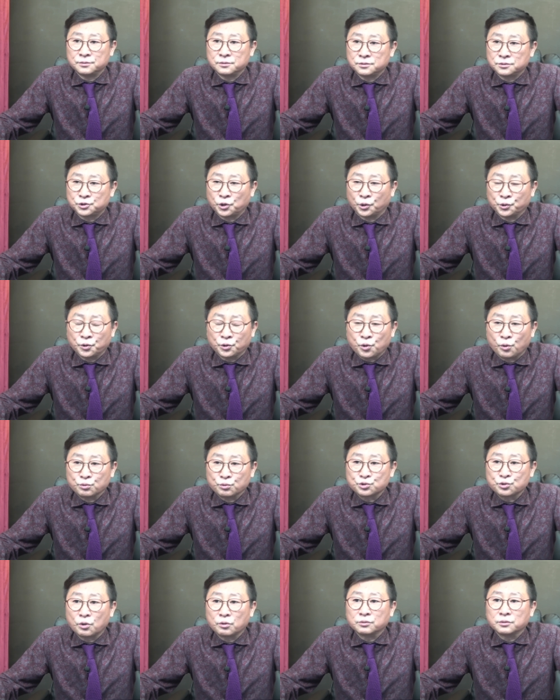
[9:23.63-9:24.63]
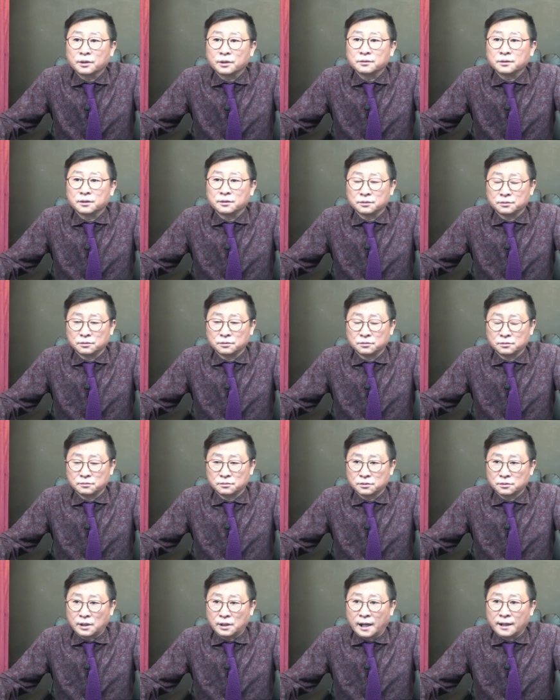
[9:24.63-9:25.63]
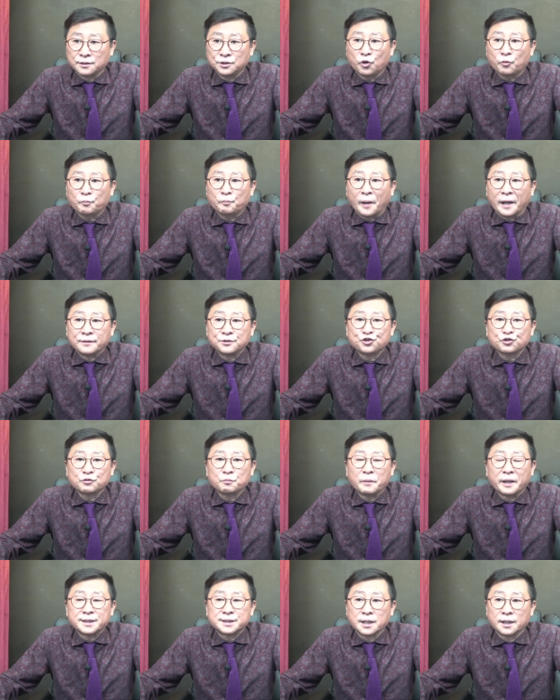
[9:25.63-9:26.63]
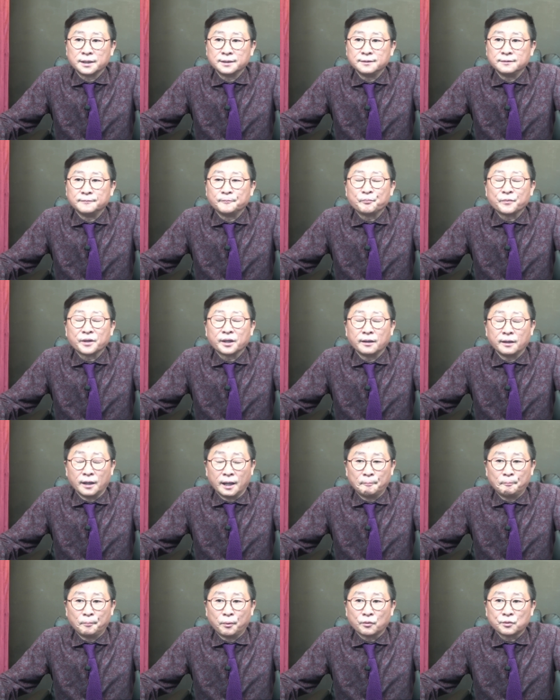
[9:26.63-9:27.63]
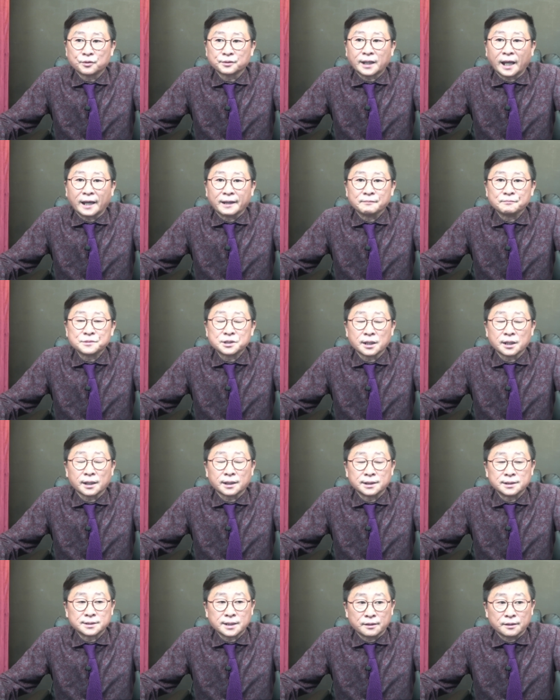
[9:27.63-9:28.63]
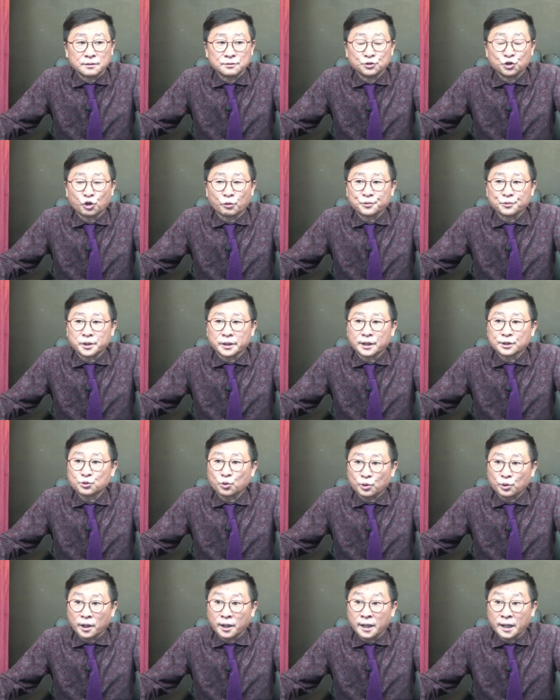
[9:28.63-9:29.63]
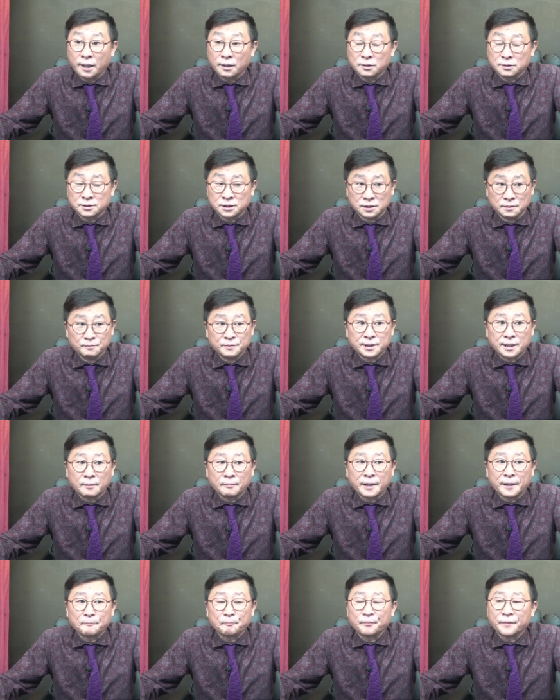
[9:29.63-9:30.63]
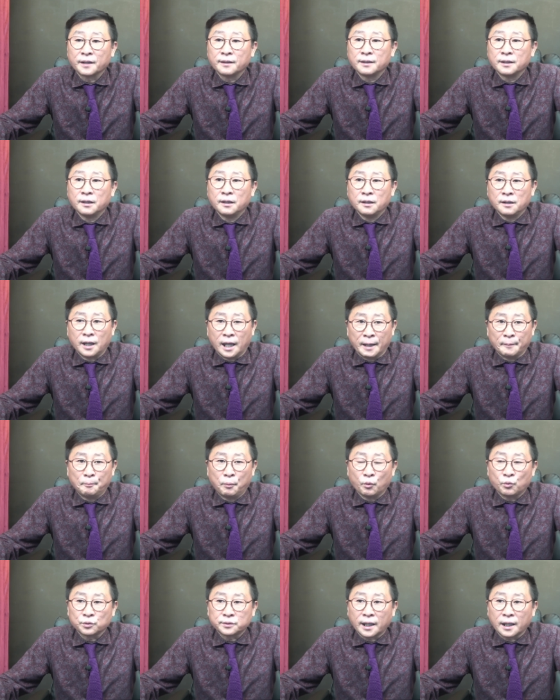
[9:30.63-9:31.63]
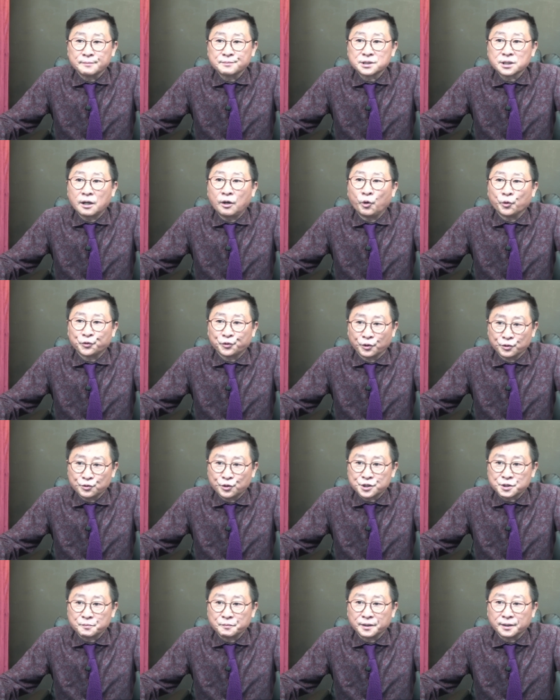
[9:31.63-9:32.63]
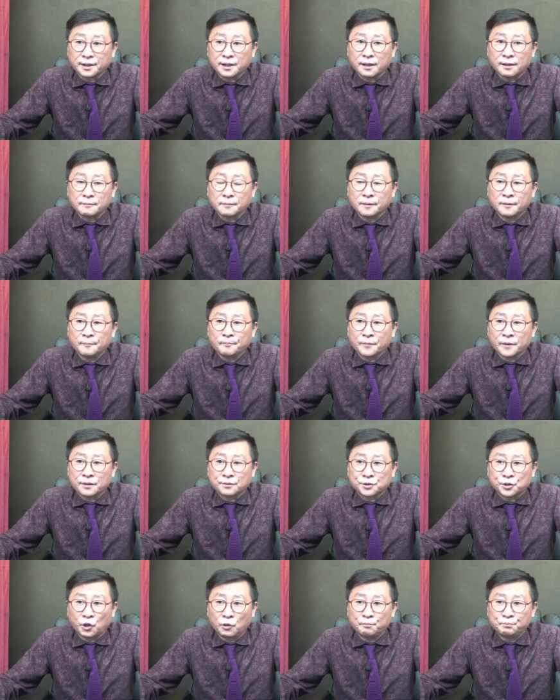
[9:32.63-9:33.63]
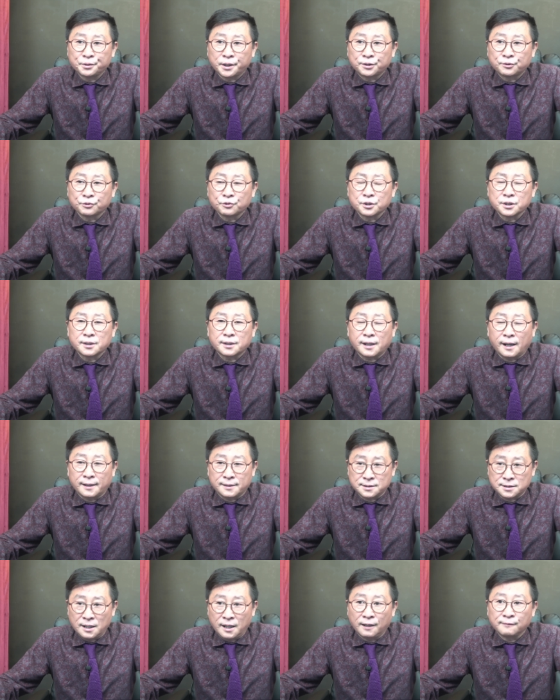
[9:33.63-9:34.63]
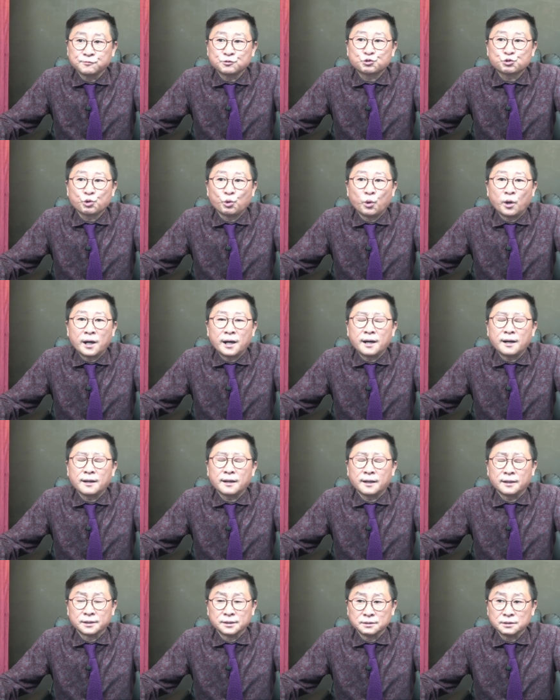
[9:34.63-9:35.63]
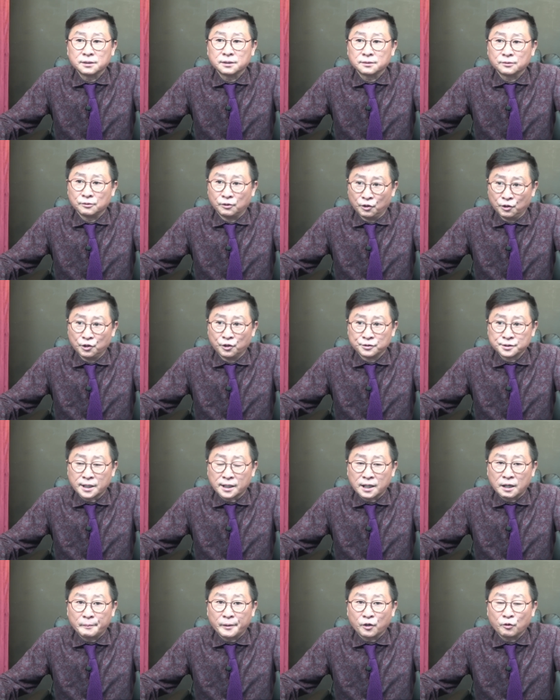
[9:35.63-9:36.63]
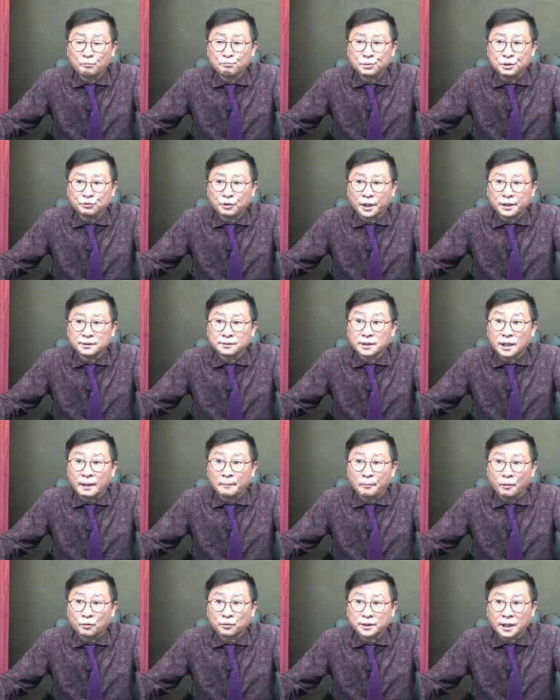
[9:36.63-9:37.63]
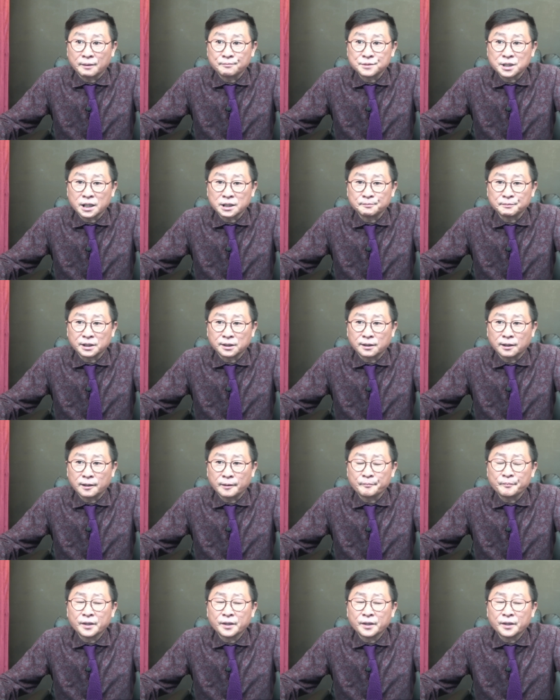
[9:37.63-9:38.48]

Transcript: 저도 종종 강력 반중 매체인 에포크 타임즈의 기사를 여러분들에게 소개해 드립니다만 에포크 타임즈가 어떤 것입니까? 트럼프 대통령이 가장 좋아하는 언론사가 바로 미국에 있는 에포크 타임즈 아닙니까?